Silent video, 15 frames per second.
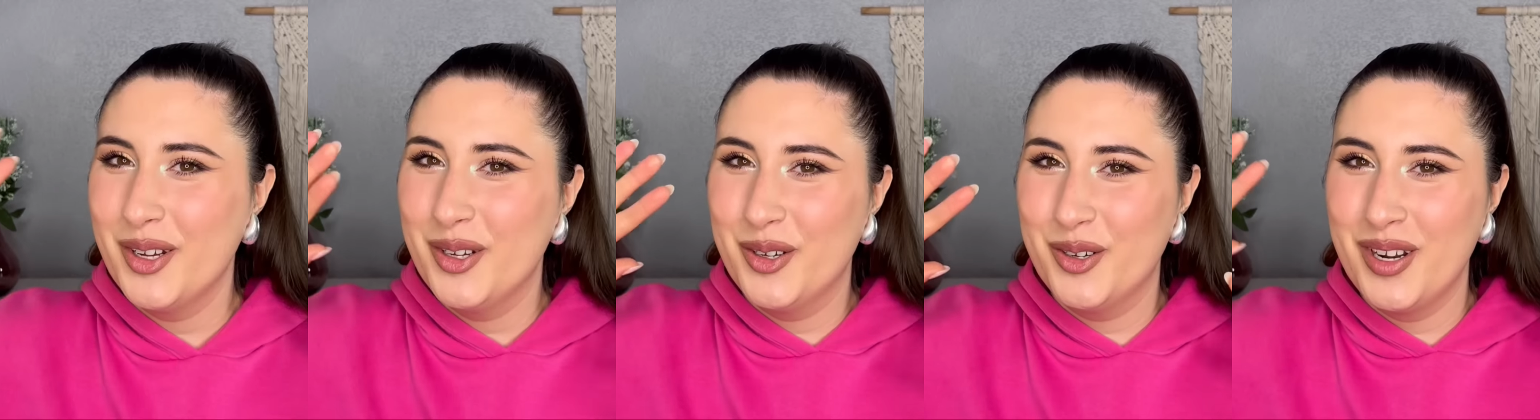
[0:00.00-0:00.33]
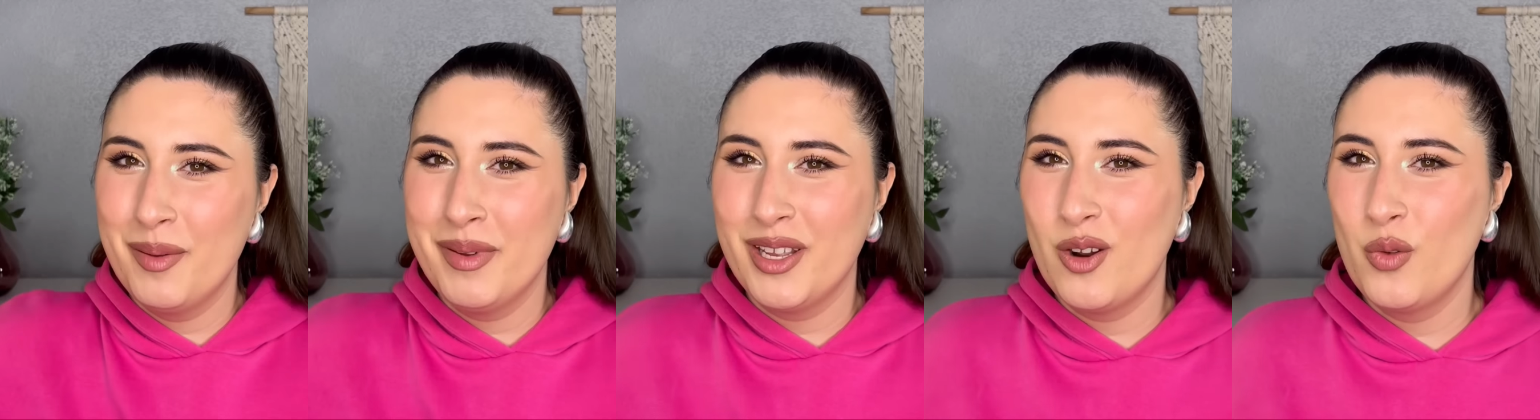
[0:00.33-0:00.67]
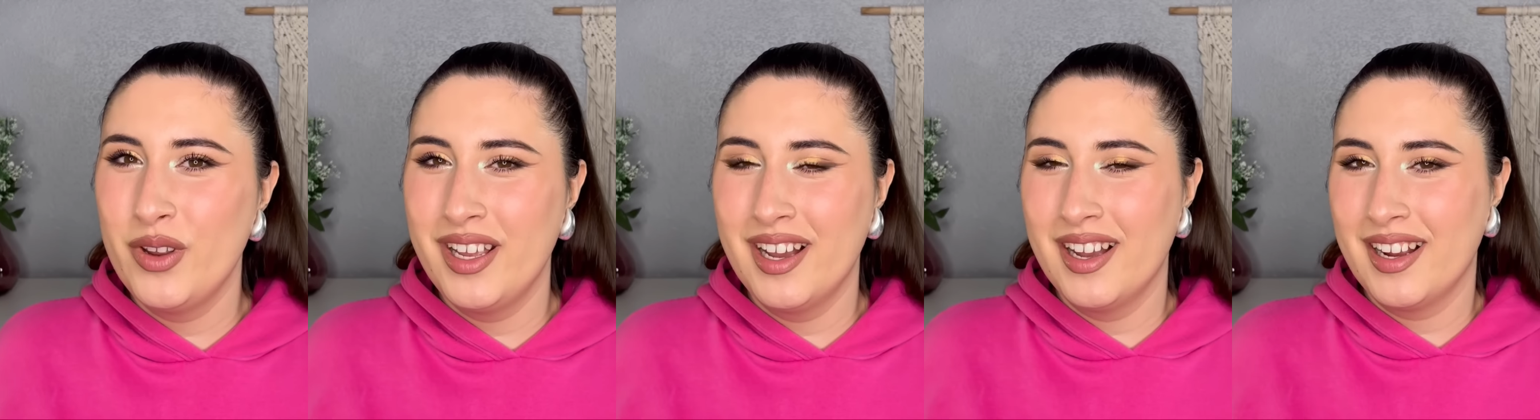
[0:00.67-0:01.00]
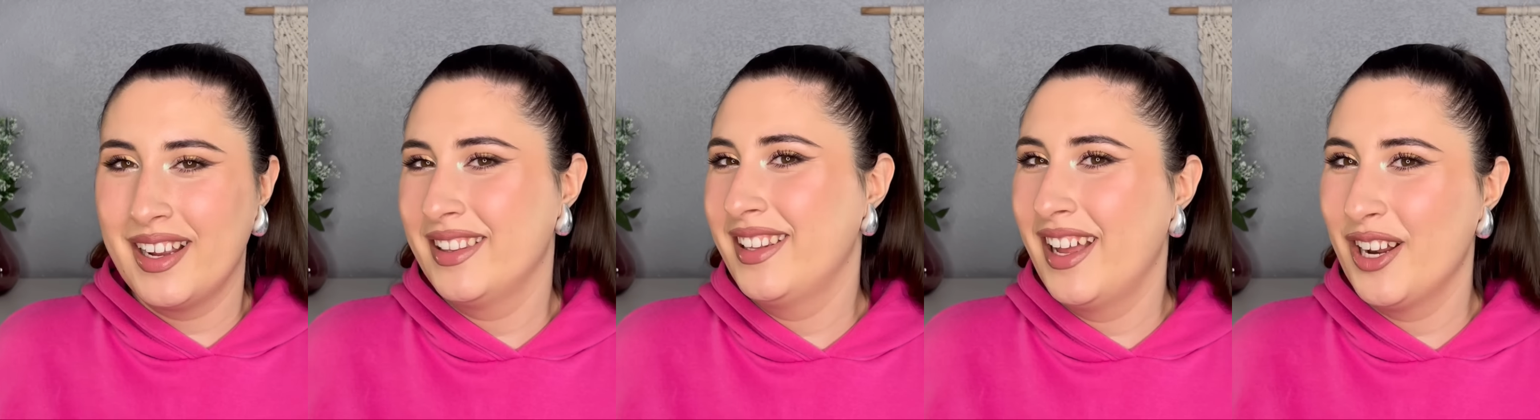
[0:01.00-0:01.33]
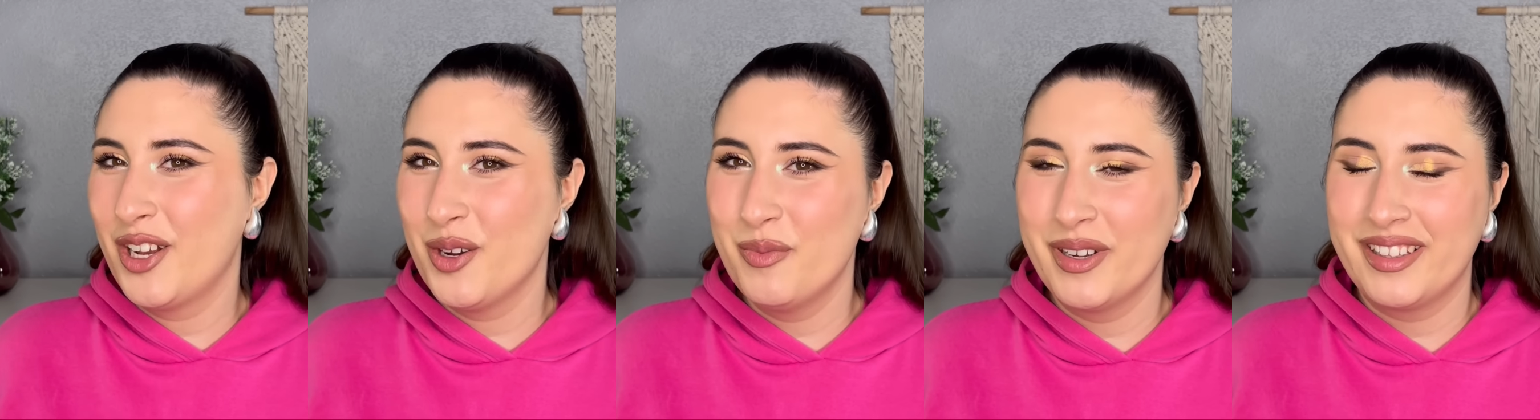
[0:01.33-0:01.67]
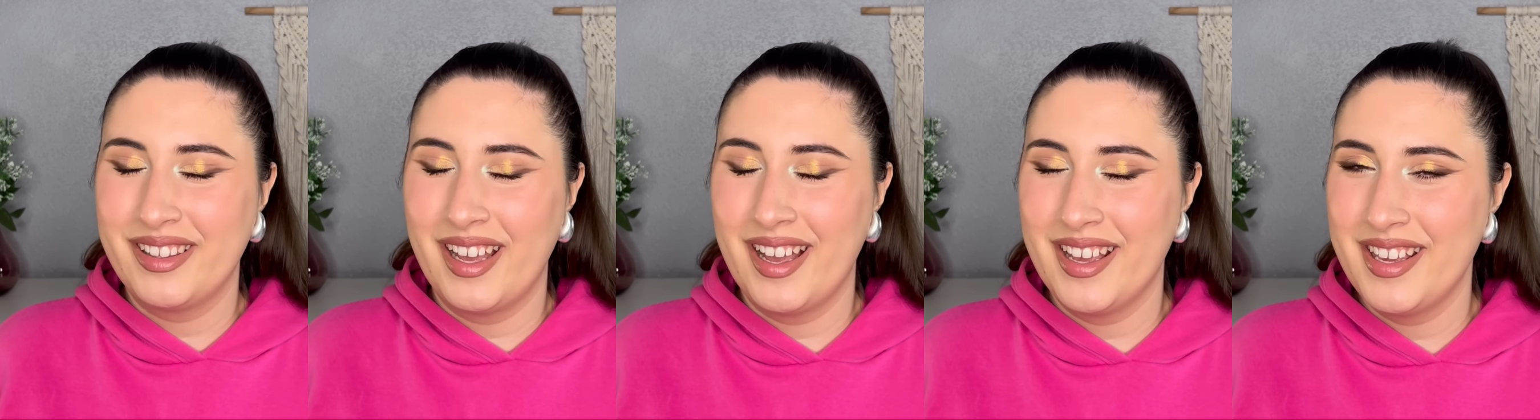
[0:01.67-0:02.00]
Hola única ¿qué tal? ¿Cómo
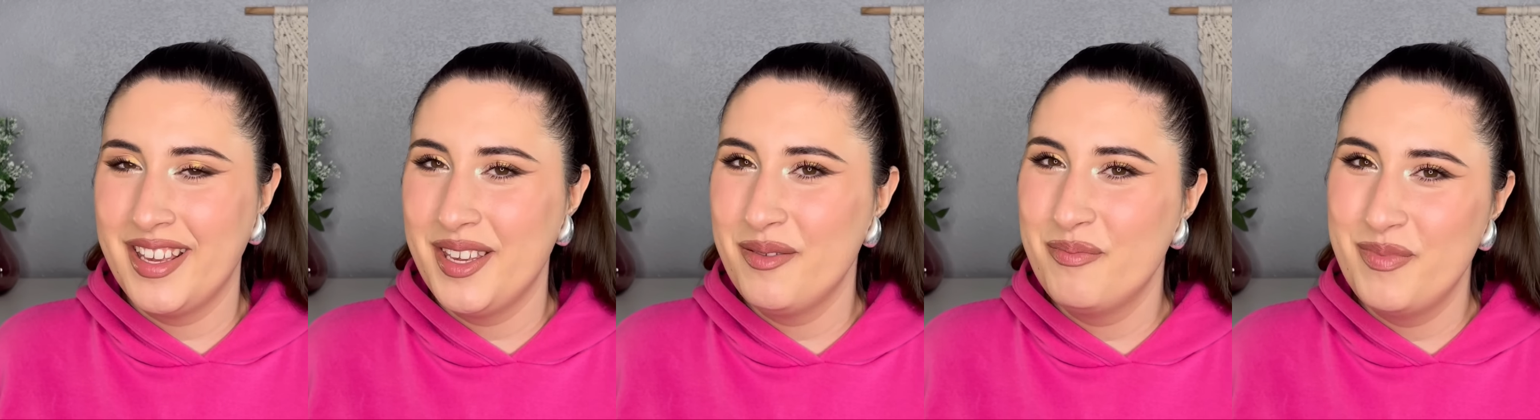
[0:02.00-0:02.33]
estáis?